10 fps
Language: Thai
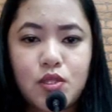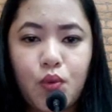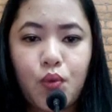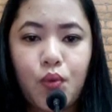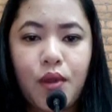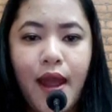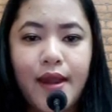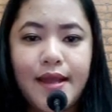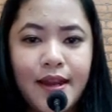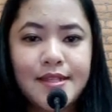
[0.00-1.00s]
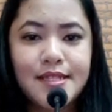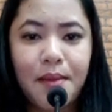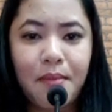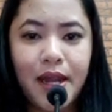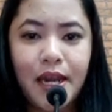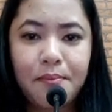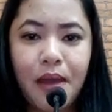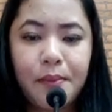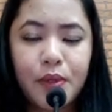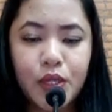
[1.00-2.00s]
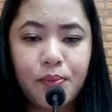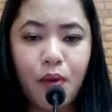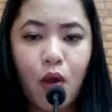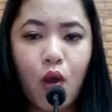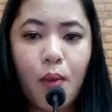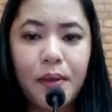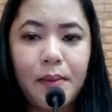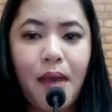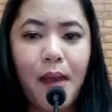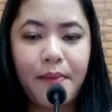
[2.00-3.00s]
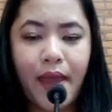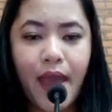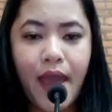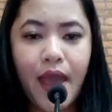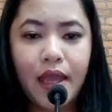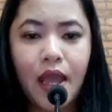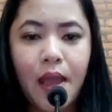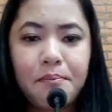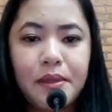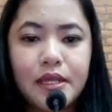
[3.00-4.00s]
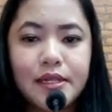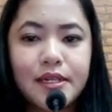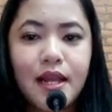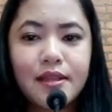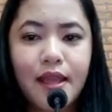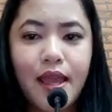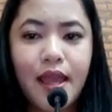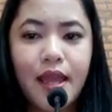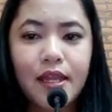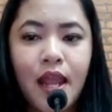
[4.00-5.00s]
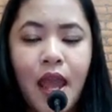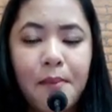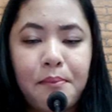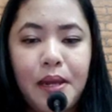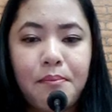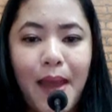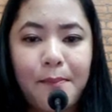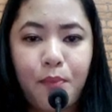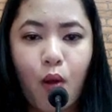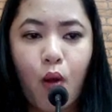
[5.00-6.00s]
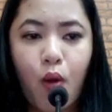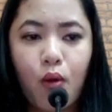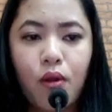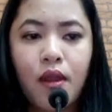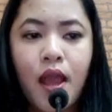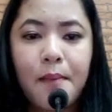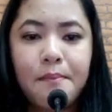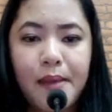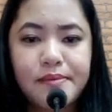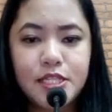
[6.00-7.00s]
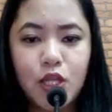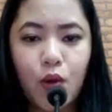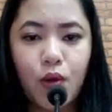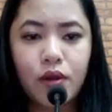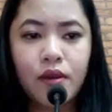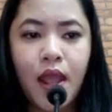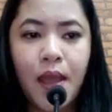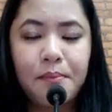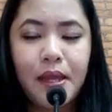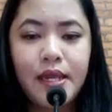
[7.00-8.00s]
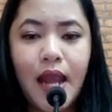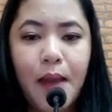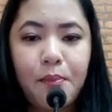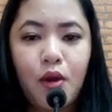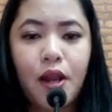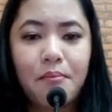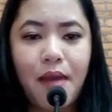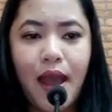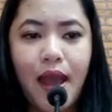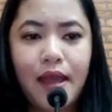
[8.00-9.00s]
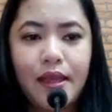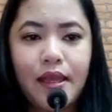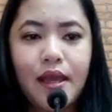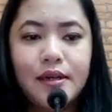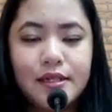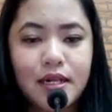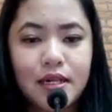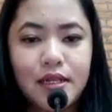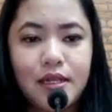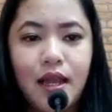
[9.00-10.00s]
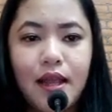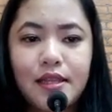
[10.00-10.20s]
ชน์สูงและสามารถนำมาบริโภคเป็นแบบแห้งเป็นเครื่องเทศเป็นแบบผงแบบสดเป็นน้ำผลไม้หรือ